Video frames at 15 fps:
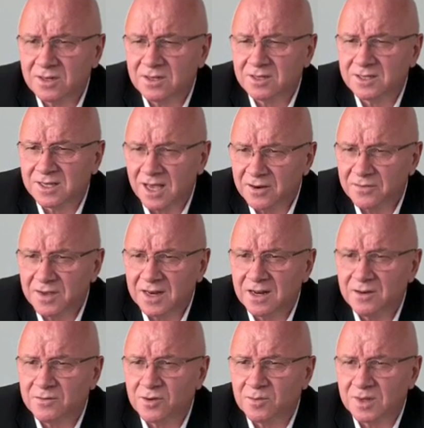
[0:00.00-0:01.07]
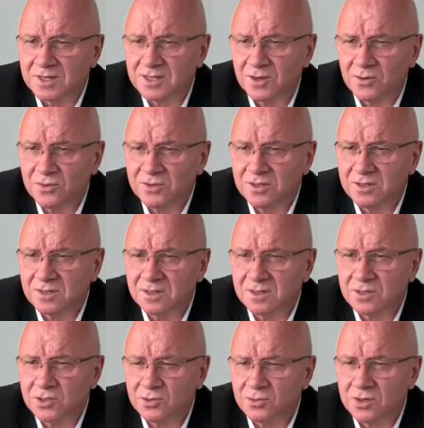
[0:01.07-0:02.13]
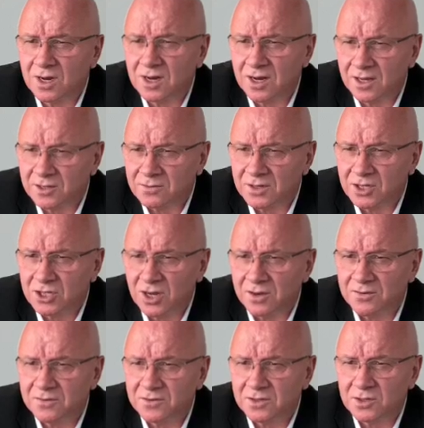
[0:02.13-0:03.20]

sehr viele Informationen zur Landwirtschaft,